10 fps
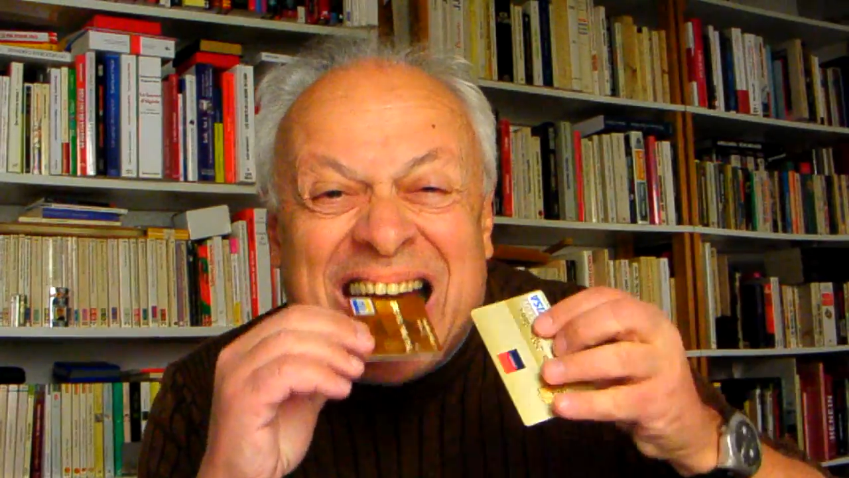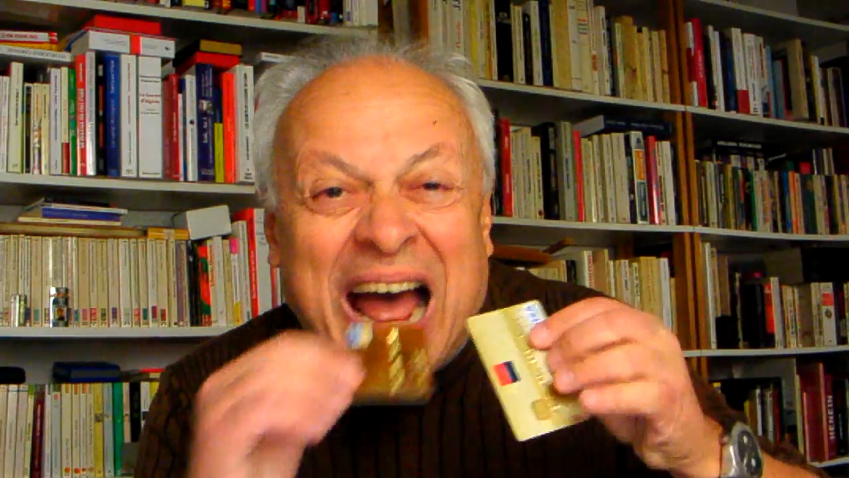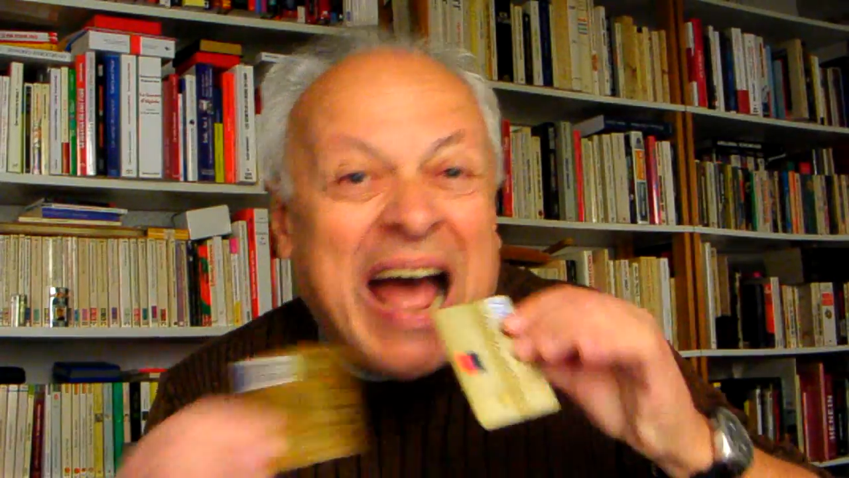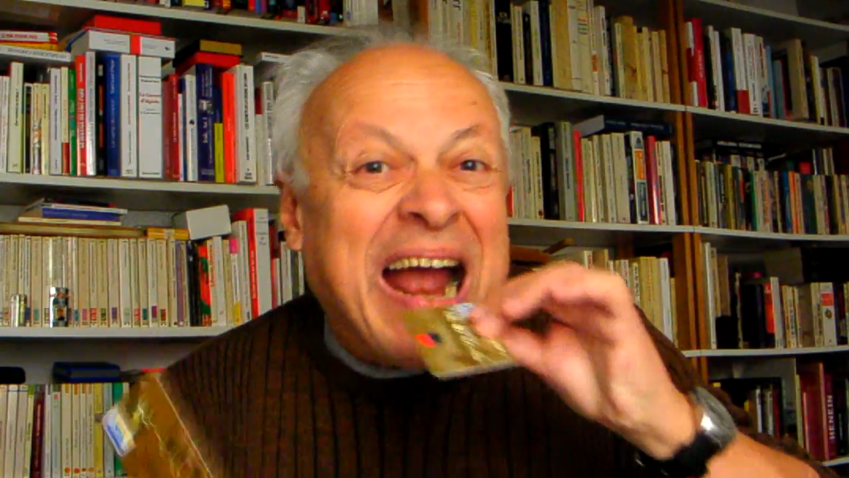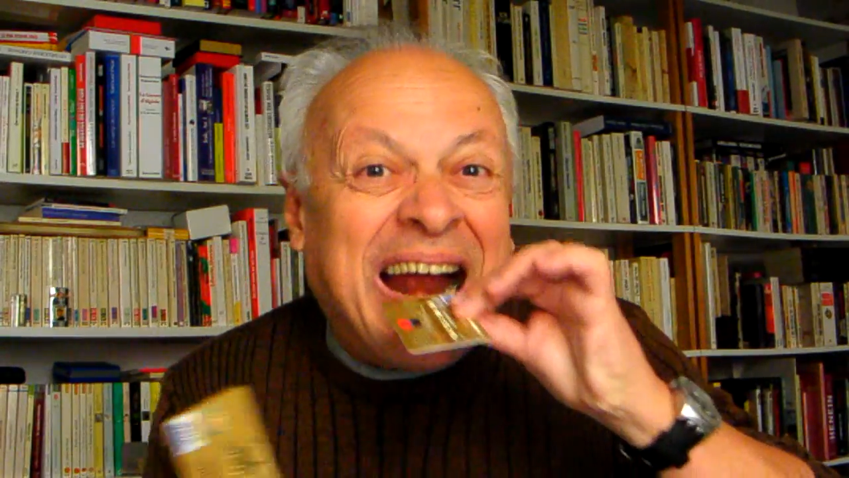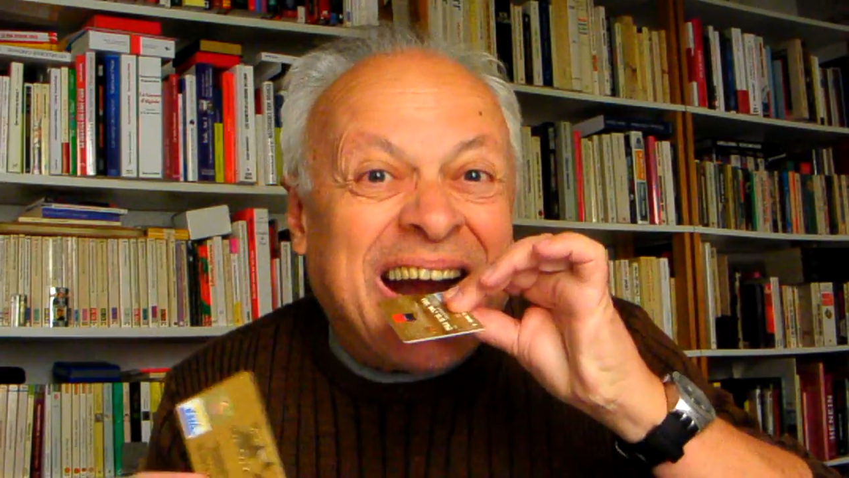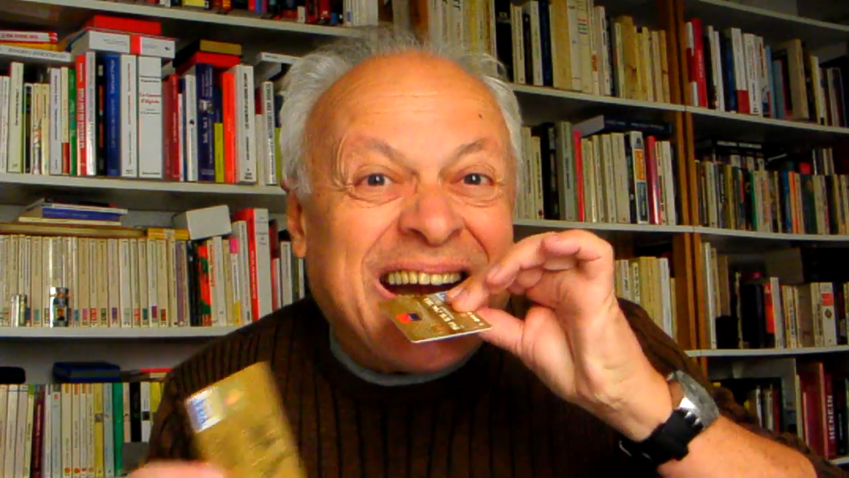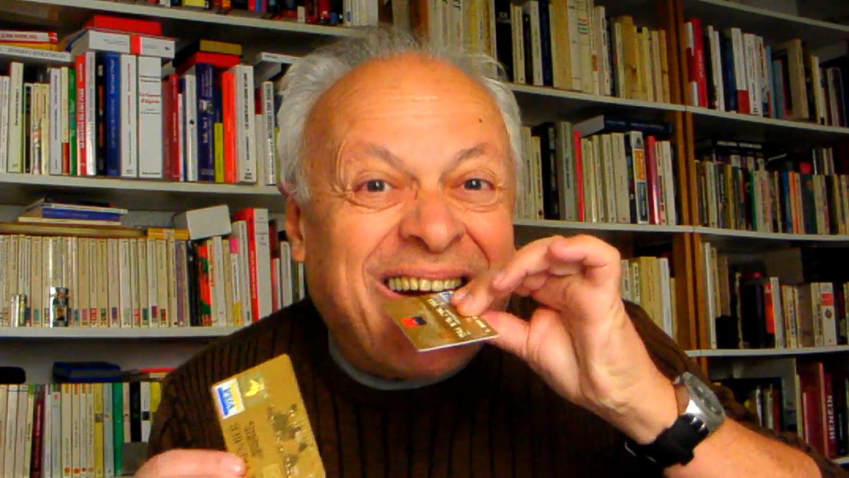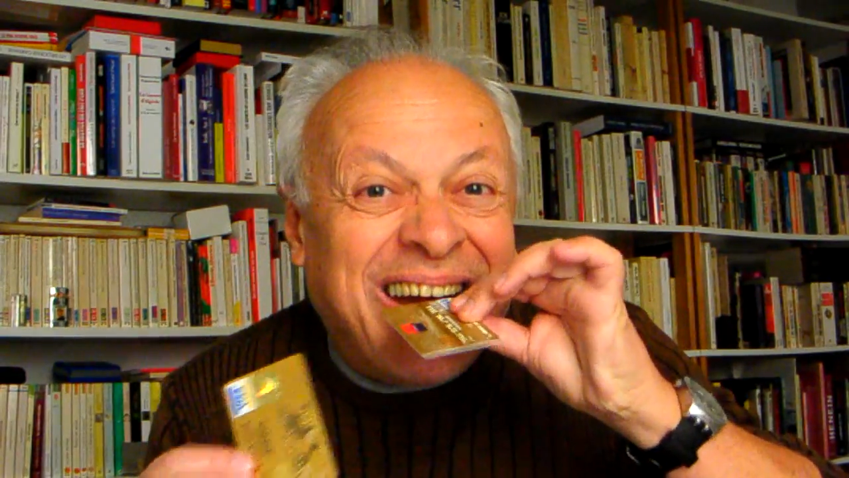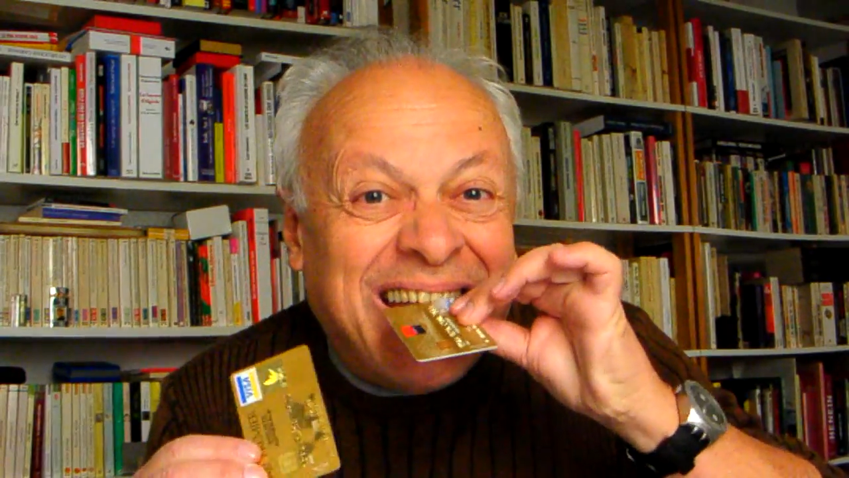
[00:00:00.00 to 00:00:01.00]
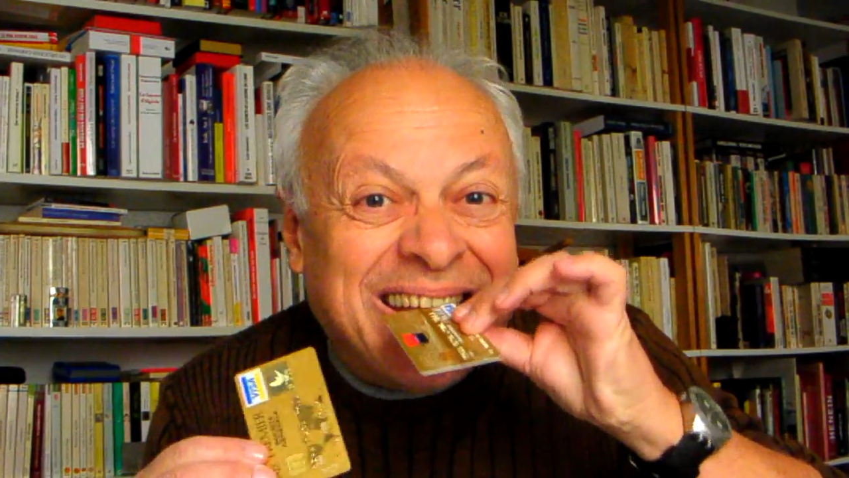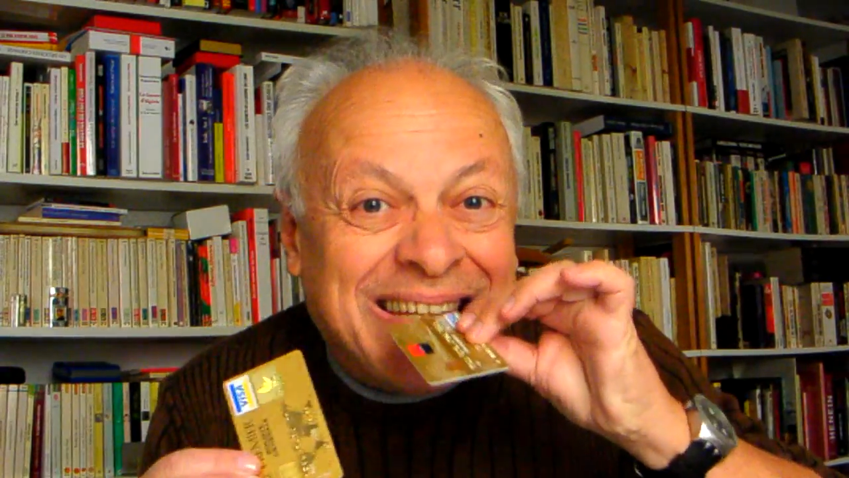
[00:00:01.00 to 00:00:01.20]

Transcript: ça, quand j'avais